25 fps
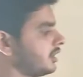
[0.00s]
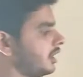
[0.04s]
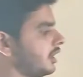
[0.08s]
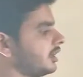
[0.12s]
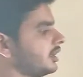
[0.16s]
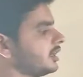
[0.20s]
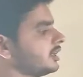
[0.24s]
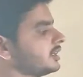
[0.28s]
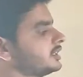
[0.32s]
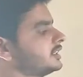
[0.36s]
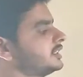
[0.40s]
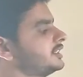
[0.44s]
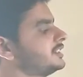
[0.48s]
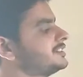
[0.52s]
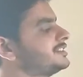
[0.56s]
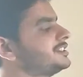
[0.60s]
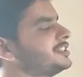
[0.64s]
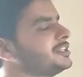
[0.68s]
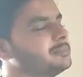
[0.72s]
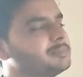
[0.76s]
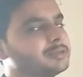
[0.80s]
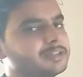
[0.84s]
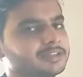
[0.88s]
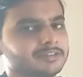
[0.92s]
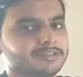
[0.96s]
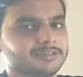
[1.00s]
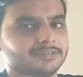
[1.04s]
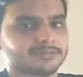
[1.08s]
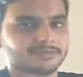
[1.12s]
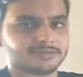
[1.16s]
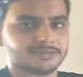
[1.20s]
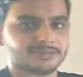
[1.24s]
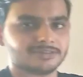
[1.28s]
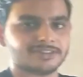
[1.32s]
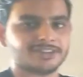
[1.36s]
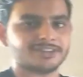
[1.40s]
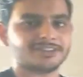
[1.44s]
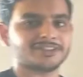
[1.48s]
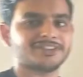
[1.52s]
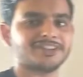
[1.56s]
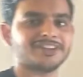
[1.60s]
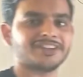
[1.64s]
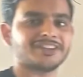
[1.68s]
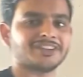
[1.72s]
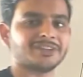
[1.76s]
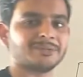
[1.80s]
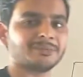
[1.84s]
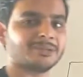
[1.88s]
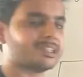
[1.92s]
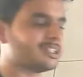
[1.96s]
अगर किसी भी संख्या
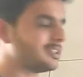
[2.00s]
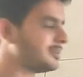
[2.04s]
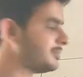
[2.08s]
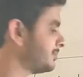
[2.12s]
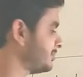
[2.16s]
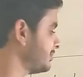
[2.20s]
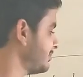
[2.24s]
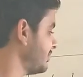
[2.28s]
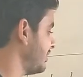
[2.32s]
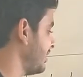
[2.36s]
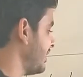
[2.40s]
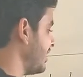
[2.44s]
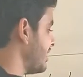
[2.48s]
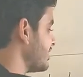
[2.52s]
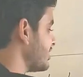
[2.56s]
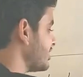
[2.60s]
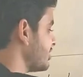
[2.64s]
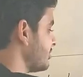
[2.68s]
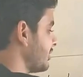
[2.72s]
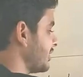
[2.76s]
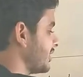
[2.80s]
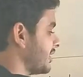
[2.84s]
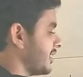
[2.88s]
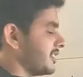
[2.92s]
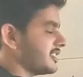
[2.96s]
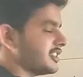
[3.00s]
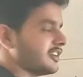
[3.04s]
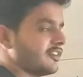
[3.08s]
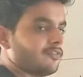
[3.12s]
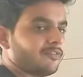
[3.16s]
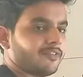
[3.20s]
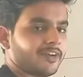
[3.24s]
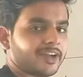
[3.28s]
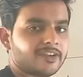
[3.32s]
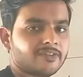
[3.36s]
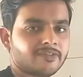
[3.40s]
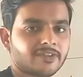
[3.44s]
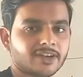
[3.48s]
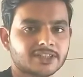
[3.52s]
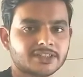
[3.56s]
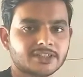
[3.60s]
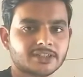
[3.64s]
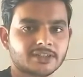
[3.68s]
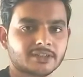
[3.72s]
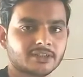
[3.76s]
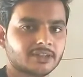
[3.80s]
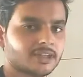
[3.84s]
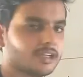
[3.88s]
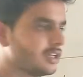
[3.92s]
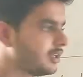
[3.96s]
के मतलब लास्ट में क्या आ जाए फाइव आ
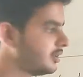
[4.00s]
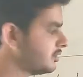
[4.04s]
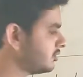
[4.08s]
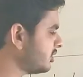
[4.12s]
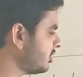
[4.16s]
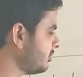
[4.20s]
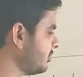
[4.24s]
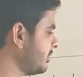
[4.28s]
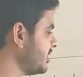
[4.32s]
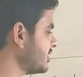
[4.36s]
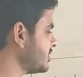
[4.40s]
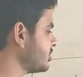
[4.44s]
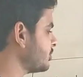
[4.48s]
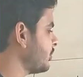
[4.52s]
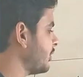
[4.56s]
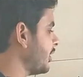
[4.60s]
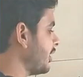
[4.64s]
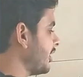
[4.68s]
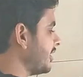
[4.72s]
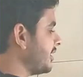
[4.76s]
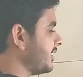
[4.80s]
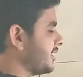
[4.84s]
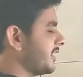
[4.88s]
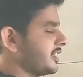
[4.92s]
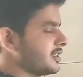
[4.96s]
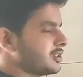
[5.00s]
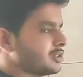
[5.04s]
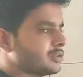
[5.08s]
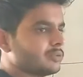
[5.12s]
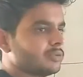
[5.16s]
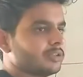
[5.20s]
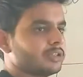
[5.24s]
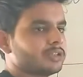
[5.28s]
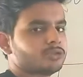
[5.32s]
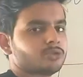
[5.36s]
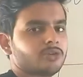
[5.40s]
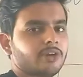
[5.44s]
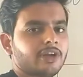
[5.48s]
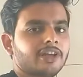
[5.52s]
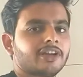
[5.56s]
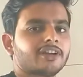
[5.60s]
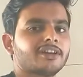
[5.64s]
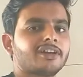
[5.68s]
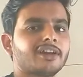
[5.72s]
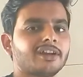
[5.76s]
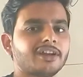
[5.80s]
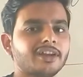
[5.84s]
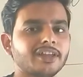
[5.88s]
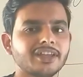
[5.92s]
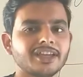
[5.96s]
जाए तो हमें स्क्वायर या स्क्वायर
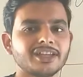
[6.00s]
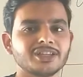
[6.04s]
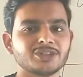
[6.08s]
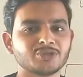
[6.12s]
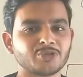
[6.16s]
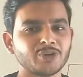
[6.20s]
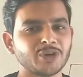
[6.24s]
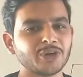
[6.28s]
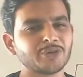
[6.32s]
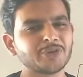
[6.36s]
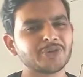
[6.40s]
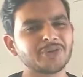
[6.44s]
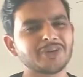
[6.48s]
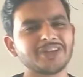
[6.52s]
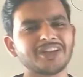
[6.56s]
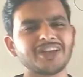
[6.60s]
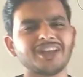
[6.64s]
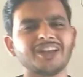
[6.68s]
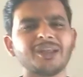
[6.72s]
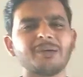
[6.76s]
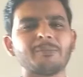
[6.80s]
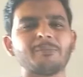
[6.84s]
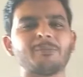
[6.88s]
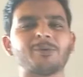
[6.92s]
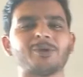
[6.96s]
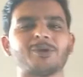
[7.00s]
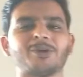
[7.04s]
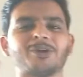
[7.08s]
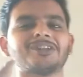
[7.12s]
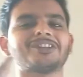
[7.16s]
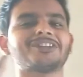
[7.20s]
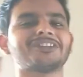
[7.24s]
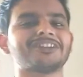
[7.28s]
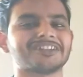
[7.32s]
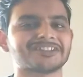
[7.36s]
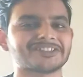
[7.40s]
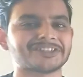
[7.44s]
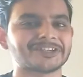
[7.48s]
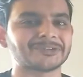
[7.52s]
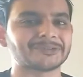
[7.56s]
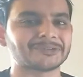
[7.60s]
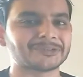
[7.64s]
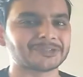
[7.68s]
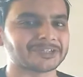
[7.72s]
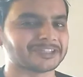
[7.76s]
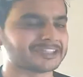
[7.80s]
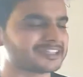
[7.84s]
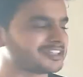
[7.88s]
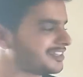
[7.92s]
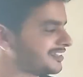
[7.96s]
करना या स्क्वायर निकालना बहुत ही आसान हो
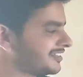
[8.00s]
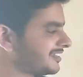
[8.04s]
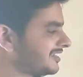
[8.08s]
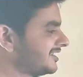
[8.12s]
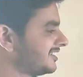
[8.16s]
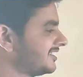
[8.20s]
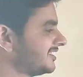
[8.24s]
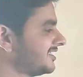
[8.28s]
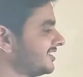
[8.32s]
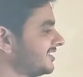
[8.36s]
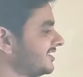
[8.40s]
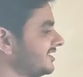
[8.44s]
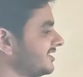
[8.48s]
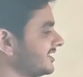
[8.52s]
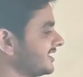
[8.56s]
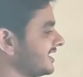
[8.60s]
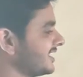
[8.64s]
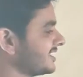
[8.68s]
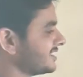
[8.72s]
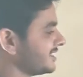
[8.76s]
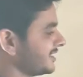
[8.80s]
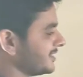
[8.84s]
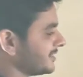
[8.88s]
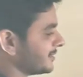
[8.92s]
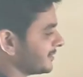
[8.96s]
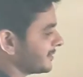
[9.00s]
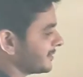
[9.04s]
जाता है कैसे